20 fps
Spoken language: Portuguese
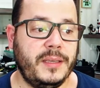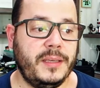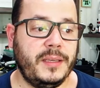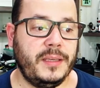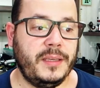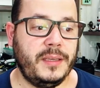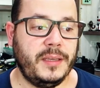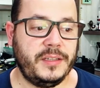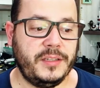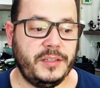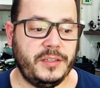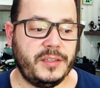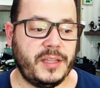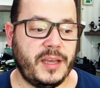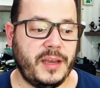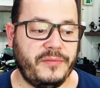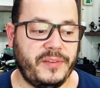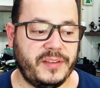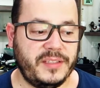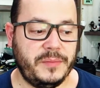que a gente
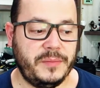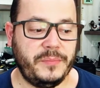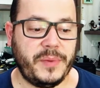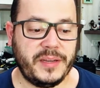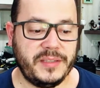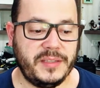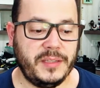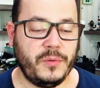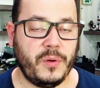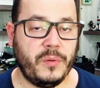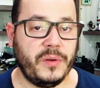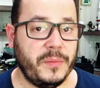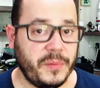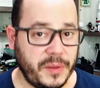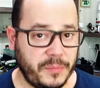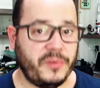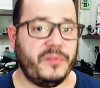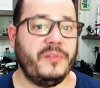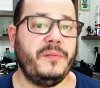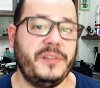está fazendo parecido com alguém, é
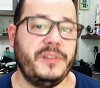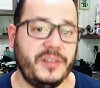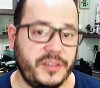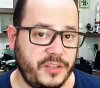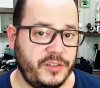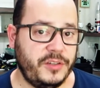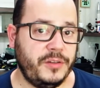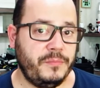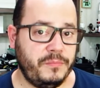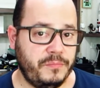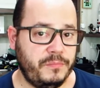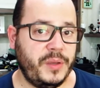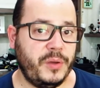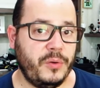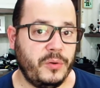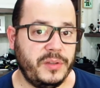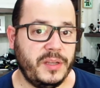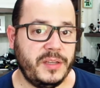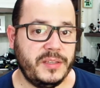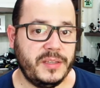porque provavelmente a gente
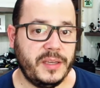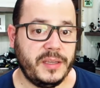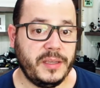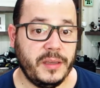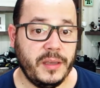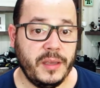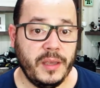pegou deles aí.